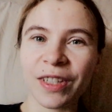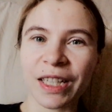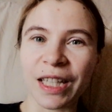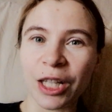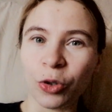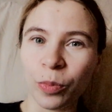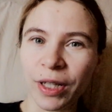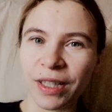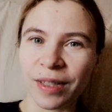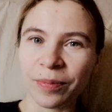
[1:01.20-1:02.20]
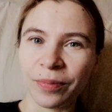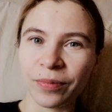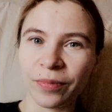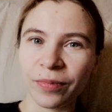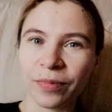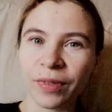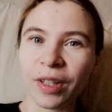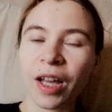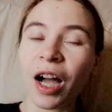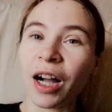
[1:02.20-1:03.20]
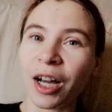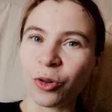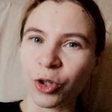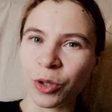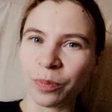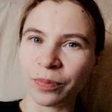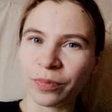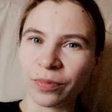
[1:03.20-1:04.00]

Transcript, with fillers: Всегда думайте о хорошем.